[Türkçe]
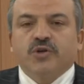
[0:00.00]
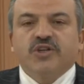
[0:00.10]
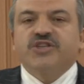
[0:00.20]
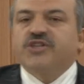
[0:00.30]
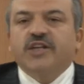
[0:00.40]

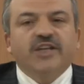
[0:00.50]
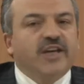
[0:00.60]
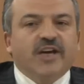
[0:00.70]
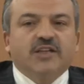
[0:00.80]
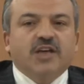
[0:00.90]

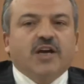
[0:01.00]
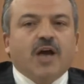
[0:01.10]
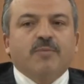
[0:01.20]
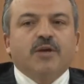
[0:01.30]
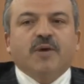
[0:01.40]
İstediğin kadar
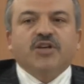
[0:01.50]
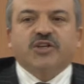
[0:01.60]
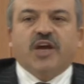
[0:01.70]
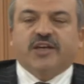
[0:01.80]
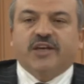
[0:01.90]
kabir
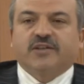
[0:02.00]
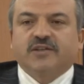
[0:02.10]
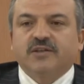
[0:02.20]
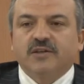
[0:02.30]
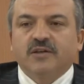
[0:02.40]
başına
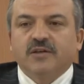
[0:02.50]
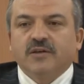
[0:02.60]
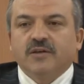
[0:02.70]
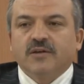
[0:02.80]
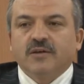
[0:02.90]
git.
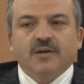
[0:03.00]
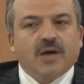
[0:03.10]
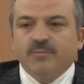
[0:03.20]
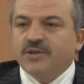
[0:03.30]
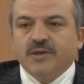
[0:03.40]

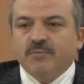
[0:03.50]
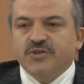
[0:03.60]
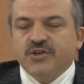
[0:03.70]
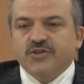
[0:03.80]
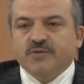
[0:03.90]
Kabirden bir
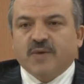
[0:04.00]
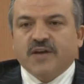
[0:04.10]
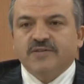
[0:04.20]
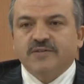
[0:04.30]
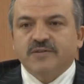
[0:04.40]
şey
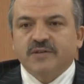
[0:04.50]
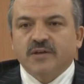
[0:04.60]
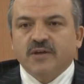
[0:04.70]
çıkmaz.